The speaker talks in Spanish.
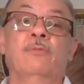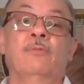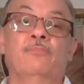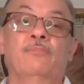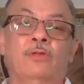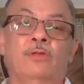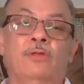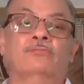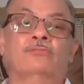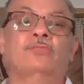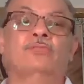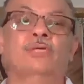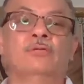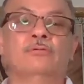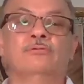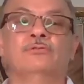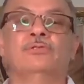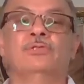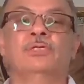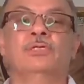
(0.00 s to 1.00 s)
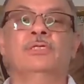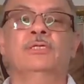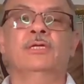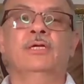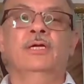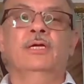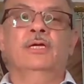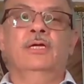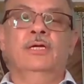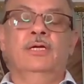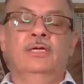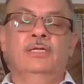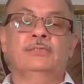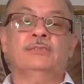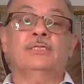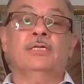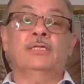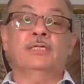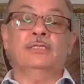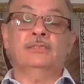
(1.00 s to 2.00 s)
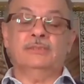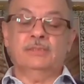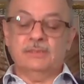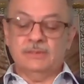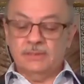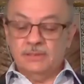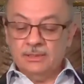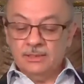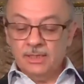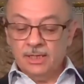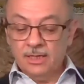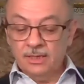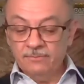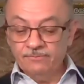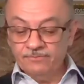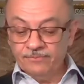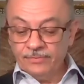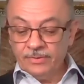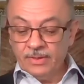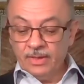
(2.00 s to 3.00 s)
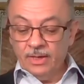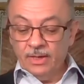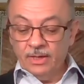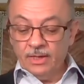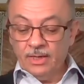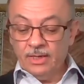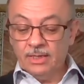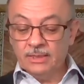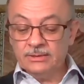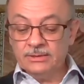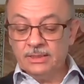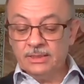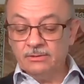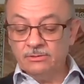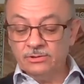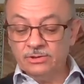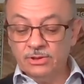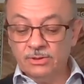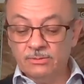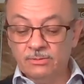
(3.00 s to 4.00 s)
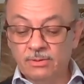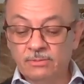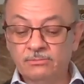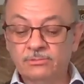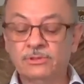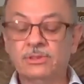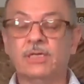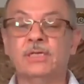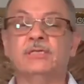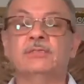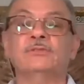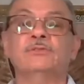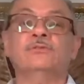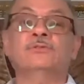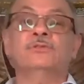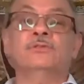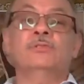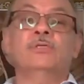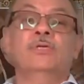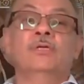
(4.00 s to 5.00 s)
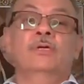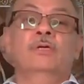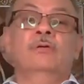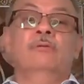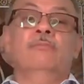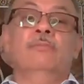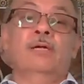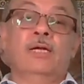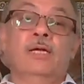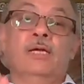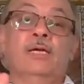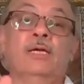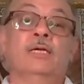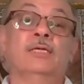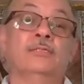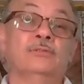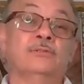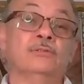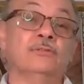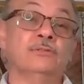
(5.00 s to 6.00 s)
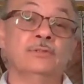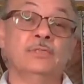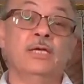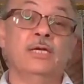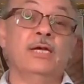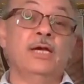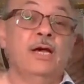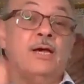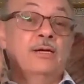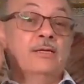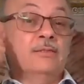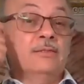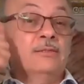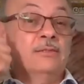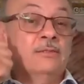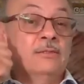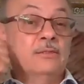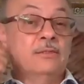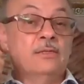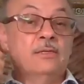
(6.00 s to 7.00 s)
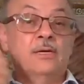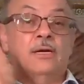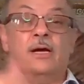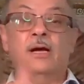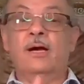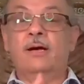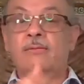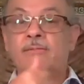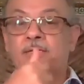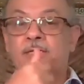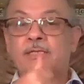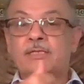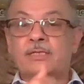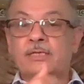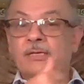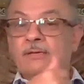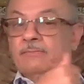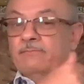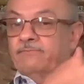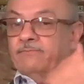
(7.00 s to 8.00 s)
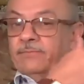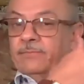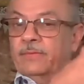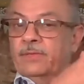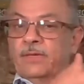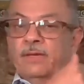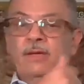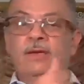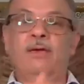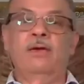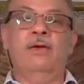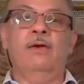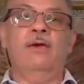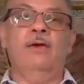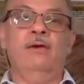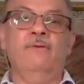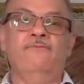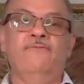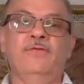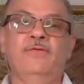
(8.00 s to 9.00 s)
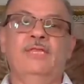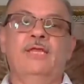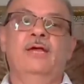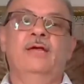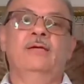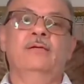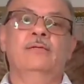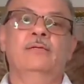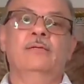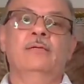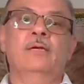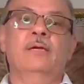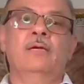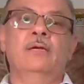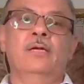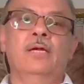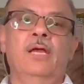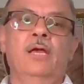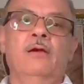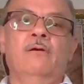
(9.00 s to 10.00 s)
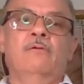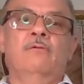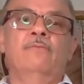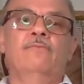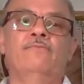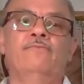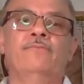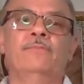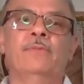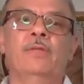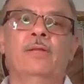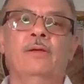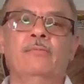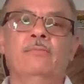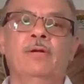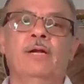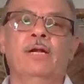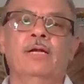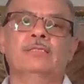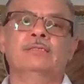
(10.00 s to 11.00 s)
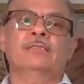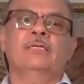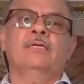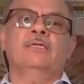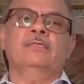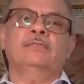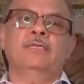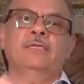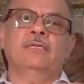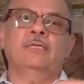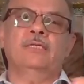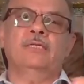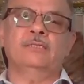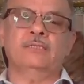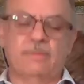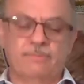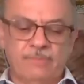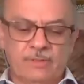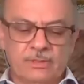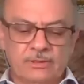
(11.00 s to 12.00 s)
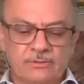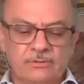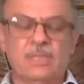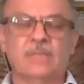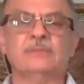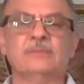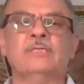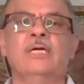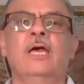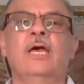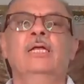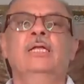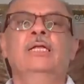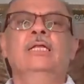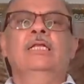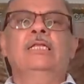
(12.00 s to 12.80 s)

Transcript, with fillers: Lo único que podemos deducir es que necesita que se los llevemos a Jesús para que Jesús diga, ábrete, efeta en griego, para que esta persona sea